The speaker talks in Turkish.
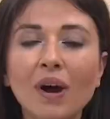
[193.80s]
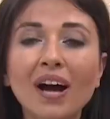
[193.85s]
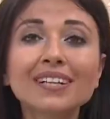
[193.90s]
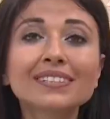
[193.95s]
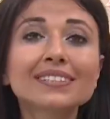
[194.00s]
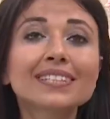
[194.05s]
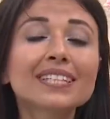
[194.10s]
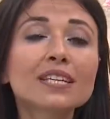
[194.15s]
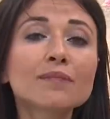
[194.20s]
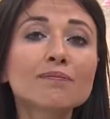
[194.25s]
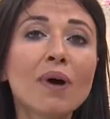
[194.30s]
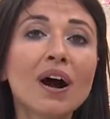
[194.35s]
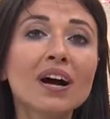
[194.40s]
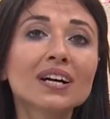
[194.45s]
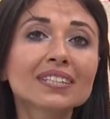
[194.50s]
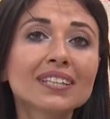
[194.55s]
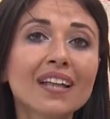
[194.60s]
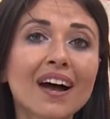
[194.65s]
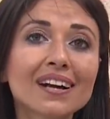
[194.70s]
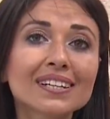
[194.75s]
Parktaki
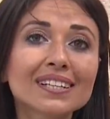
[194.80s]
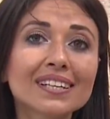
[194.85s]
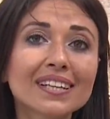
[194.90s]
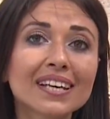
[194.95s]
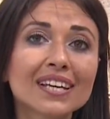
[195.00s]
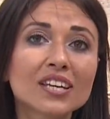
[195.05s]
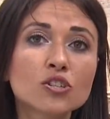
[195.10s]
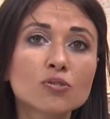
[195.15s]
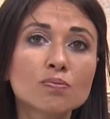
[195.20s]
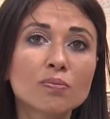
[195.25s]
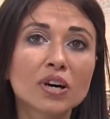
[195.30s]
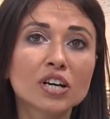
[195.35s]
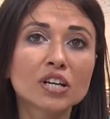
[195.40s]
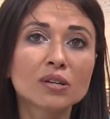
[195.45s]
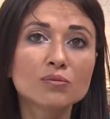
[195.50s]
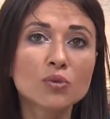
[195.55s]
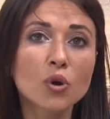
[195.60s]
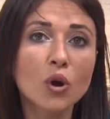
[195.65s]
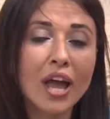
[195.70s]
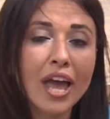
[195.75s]
banklarda da hiç
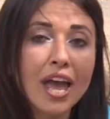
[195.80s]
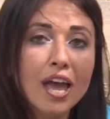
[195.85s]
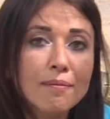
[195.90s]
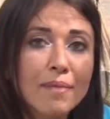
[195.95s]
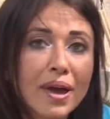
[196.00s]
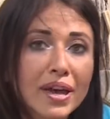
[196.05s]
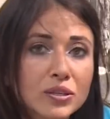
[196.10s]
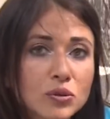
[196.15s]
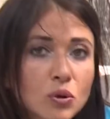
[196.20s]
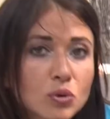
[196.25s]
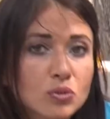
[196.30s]
bakım yok. Hemen